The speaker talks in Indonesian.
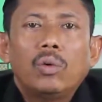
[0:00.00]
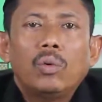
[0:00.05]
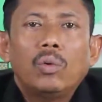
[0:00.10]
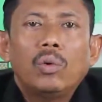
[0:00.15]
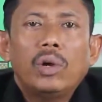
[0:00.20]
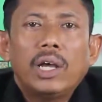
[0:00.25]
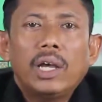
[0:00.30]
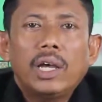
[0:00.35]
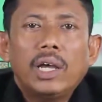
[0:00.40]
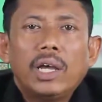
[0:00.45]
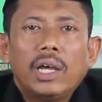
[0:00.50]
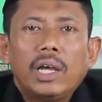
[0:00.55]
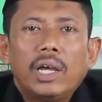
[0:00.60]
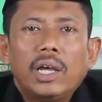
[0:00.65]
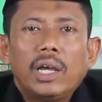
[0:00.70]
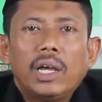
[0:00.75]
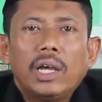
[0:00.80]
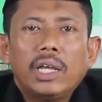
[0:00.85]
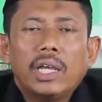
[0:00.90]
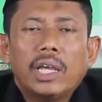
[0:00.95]

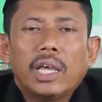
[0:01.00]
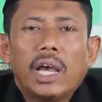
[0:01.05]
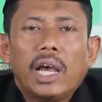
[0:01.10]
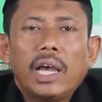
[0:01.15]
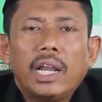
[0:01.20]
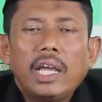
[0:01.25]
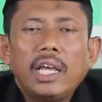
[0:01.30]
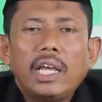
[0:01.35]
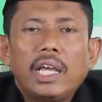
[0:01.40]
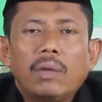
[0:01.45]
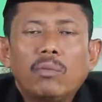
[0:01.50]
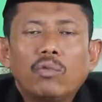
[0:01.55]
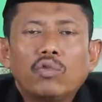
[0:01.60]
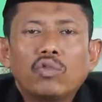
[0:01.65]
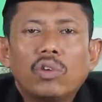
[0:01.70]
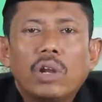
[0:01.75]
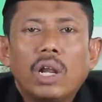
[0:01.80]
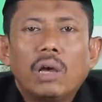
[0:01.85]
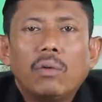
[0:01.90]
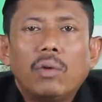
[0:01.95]
ulaika alaihim
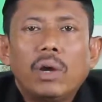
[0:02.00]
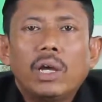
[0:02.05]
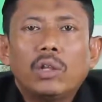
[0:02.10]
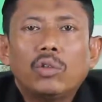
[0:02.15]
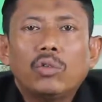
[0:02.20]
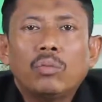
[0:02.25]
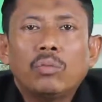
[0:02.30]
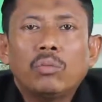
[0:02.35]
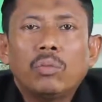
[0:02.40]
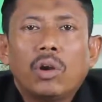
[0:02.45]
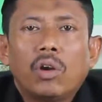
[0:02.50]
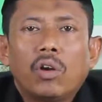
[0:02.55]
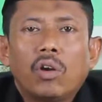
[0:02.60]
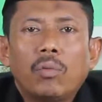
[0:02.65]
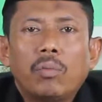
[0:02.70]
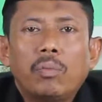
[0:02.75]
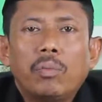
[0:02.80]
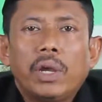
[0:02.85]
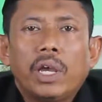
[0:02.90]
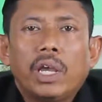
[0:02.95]
salawatum min
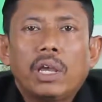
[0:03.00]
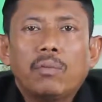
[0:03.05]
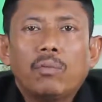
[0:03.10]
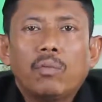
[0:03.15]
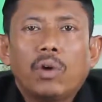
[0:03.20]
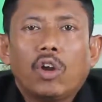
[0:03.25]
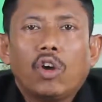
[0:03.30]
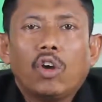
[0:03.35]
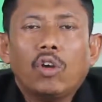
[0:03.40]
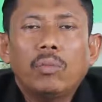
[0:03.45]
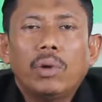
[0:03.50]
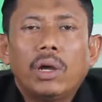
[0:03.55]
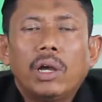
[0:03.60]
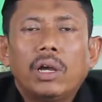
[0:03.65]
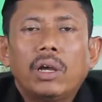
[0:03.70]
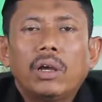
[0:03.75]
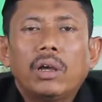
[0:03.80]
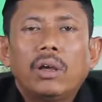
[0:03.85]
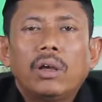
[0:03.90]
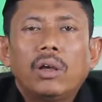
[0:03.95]
rabbihim wa
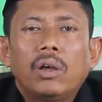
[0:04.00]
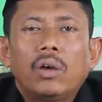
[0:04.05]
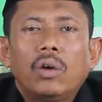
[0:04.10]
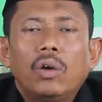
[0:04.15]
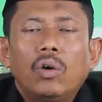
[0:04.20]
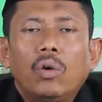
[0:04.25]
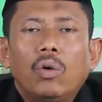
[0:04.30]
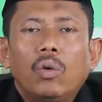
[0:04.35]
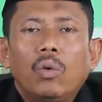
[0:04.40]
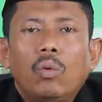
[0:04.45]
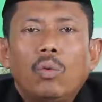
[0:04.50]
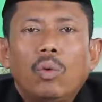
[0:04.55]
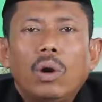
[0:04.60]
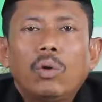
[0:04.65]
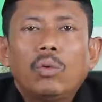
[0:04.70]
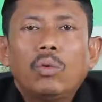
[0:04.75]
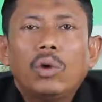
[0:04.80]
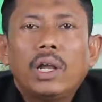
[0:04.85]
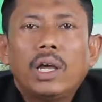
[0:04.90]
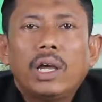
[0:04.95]
rahmah wa
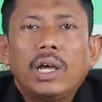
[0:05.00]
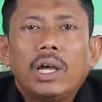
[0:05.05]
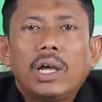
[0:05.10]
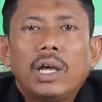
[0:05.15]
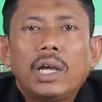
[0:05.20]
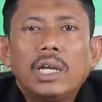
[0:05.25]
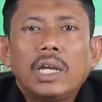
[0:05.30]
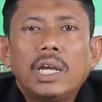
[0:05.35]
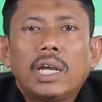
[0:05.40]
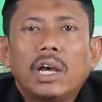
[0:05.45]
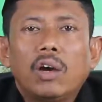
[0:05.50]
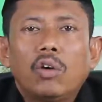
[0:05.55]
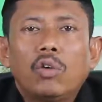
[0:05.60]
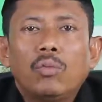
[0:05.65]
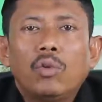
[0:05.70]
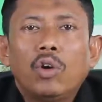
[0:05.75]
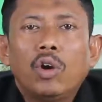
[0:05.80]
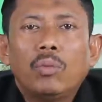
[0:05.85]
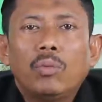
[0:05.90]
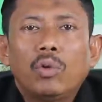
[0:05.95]
ulaika
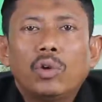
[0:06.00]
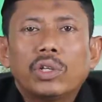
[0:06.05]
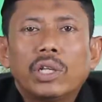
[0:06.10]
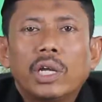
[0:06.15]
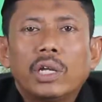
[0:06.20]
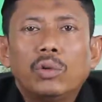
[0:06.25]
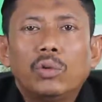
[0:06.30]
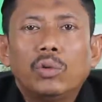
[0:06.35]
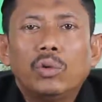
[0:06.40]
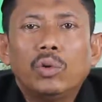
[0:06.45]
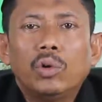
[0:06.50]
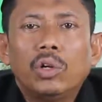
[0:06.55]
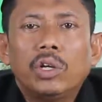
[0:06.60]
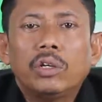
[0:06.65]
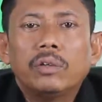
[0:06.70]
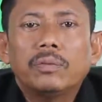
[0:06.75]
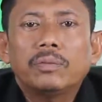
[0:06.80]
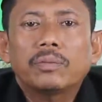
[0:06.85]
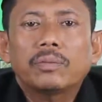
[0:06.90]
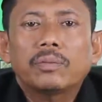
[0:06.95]
humul
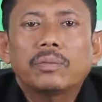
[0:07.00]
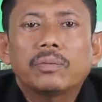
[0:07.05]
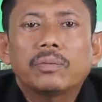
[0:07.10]
muhtadun